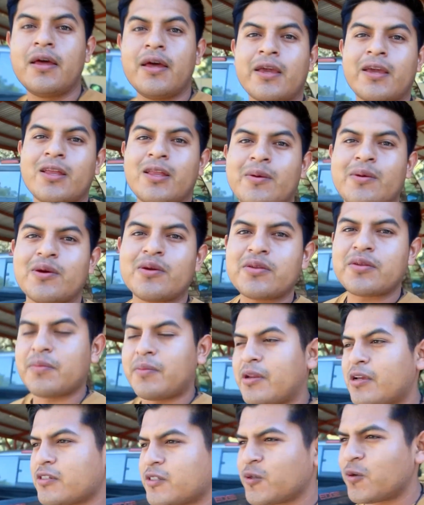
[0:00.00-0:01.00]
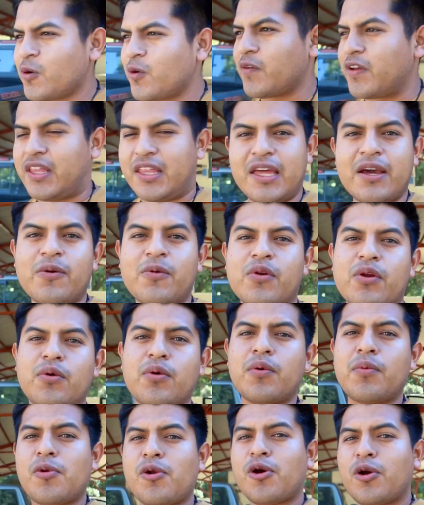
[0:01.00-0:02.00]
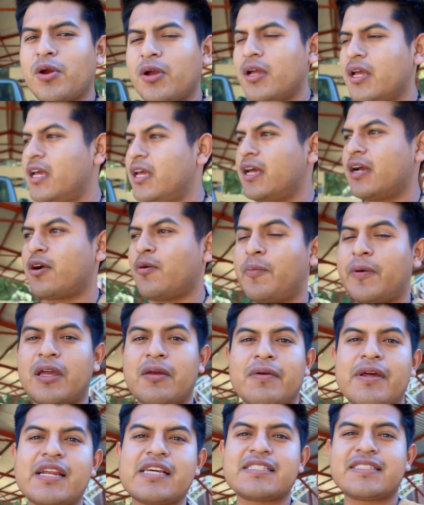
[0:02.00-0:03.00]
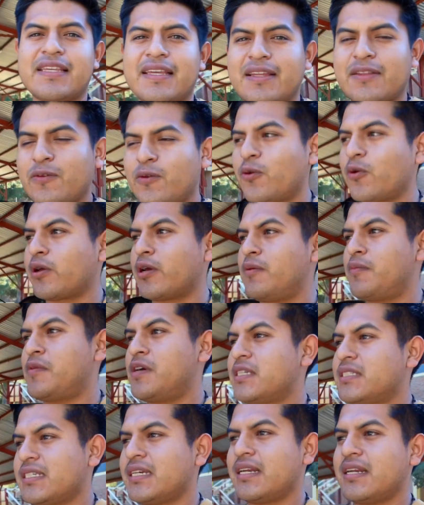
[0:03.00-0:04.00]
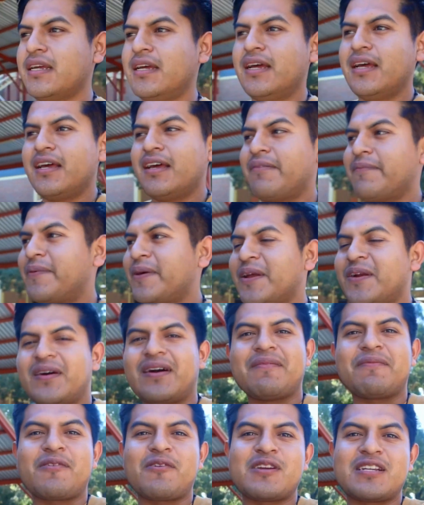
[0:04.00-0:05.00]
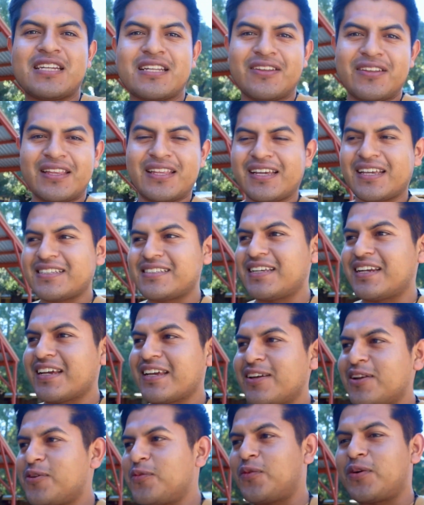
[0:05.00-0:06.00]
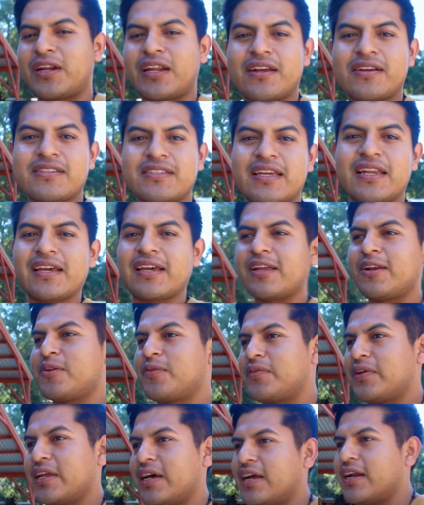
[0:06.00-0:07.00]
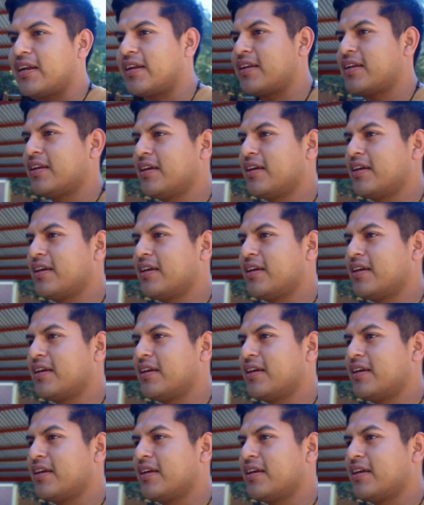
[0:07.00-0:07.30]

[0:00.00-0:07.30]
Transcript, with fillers: Y qué onda amigos, bienvenidos a un nuevo video, un nuevo vlog eh, Acompáñenme en este día todo lo que vamos a hacer Pero aprovechando ahorita que están aquí los borregos Quería que los miraran